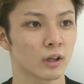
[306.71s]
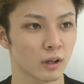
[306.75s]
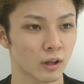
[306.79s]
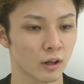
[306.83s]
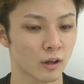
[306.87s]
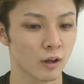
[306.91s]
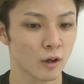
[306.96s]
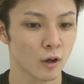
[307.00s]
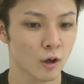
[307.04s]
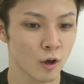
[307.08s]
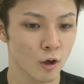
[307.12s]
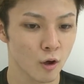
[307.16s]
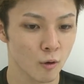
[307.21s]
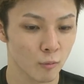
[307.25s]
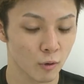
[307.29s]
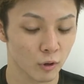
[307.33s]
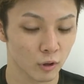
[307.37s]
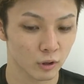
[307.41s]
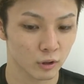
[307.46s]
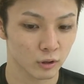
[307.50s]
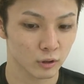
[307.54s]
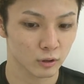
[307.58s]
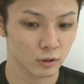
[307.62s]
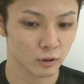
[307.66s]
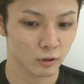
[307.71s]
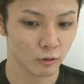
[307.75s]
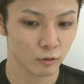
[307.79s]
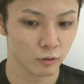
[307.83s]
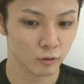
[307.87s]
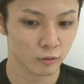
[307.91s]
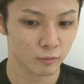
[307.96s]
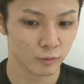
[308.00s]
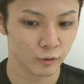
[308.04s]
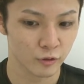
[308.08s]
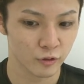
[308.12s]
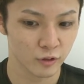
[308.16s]
んで、ま
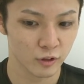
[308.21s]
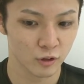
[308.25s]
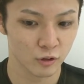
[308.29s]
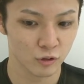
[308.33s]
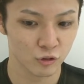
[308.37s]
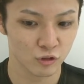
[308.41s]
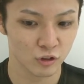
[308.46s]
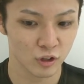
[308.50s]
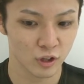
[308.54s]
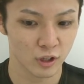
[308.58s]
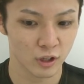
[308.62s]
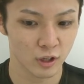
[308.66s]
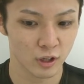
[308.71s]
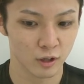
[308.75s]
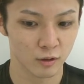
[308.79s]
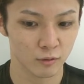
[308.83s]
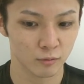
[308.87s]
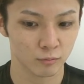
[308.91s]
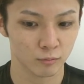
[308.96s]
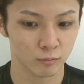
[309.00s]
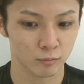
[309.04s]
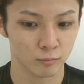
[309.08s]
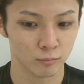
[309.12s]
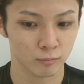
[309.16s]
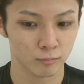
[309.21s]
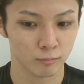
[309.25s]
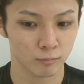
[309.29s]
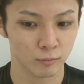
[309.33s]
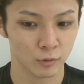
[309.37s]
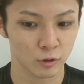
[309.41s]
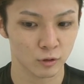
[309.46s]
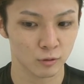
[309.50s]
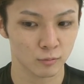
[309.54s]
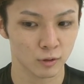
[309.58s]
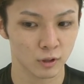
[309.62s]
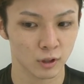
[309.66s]
あ、次の試合で
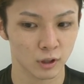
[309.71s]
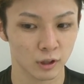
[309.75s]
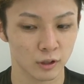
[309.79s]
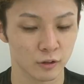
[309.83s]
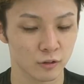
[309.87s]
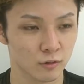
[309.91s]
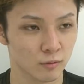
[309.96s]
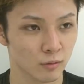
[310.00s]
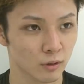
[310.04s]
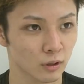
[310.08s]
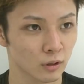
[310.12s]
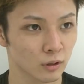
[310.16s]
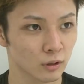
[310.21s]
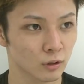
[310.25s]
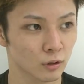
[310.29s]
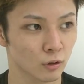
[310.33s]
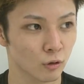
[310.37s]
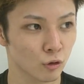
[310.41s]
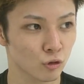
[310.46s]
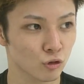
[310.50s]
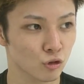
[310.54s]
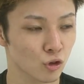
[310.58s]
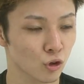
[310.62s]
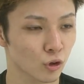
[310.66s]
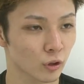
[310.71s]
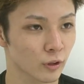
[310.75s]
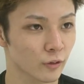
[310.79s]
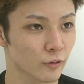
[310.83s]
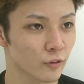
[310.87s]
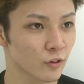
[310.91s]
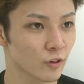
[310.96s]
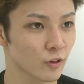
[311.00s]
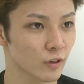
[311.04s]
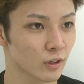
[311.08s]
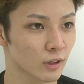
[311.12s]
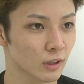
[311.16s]
クマラが一番ごじゅうごで
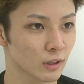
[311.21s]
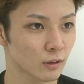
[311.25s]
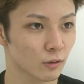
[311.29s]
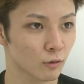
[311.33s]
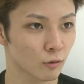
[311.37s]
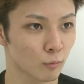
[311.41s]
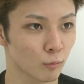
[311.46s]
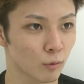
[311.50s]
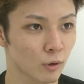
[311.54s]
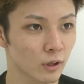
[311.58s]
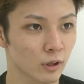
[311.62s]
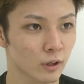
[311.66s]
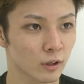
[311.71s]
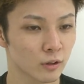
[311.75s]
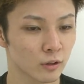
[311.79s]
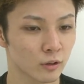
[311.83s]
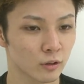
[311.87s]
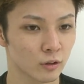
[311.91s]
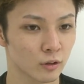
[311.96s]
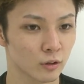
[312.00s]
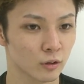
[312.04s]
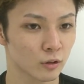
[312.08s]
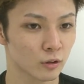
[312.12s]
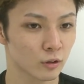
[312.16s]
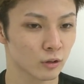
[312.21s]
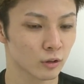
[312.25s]
強いなと思われる、